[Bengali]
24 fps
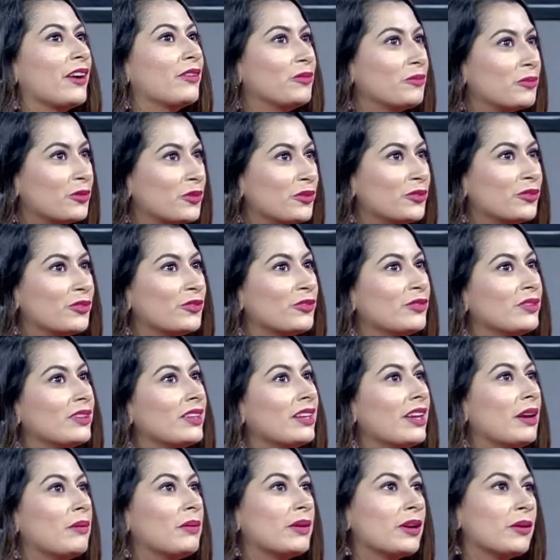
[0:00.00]
এখন পর্যন্ত যদি
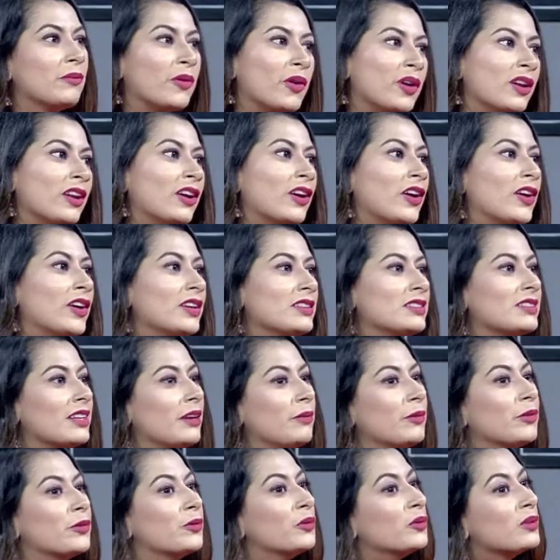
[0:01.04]
আমাকে বলা হয় যে
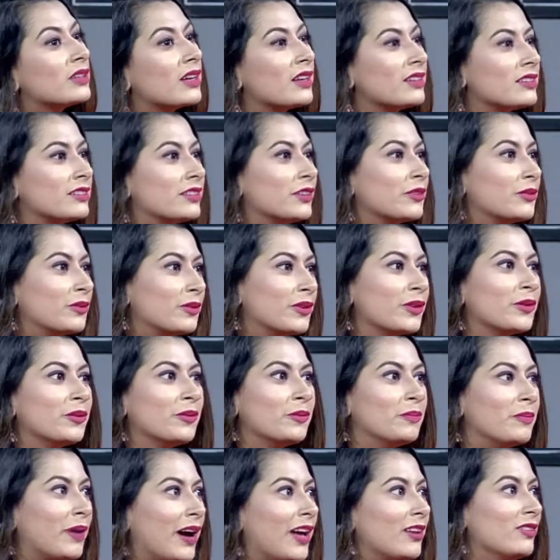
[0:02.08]
আমি কোন কাজটা করে
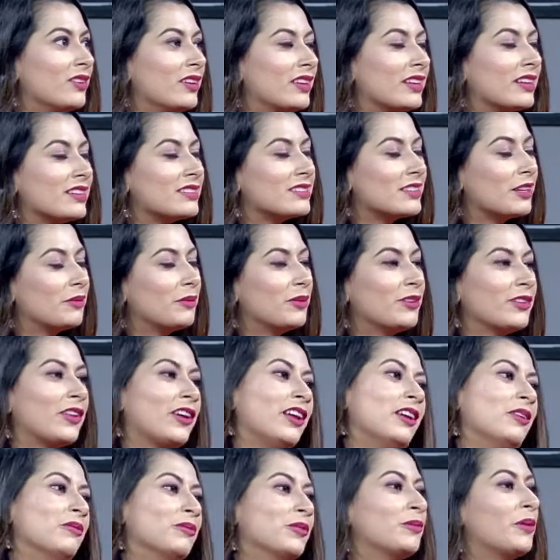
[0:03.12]
খুব ভালো লেগেছে আমার
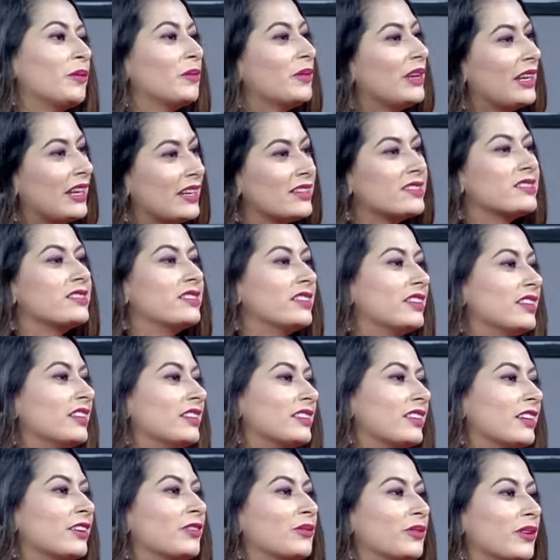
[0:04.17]
তাহলে বলবো আমি এই
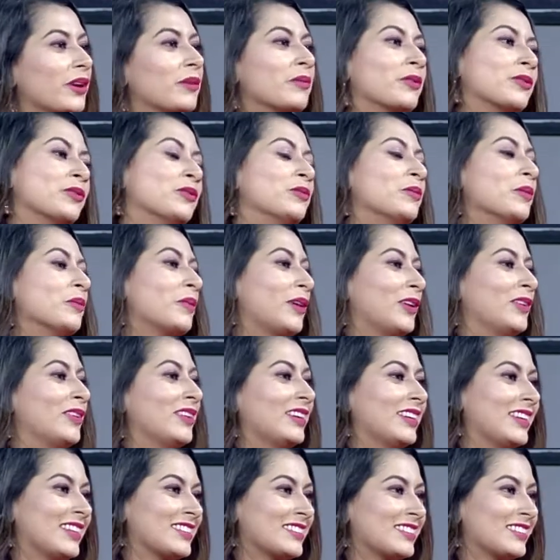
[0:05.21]
সিরিয়ালটা করে আমার খুবই ভালো
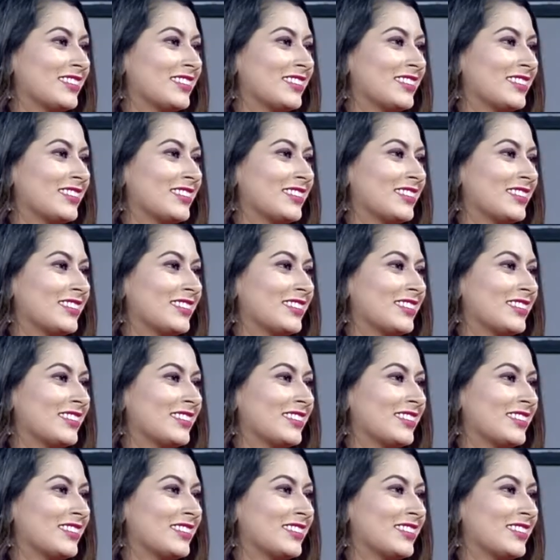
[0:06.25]
আচ্ছা, লেগেছে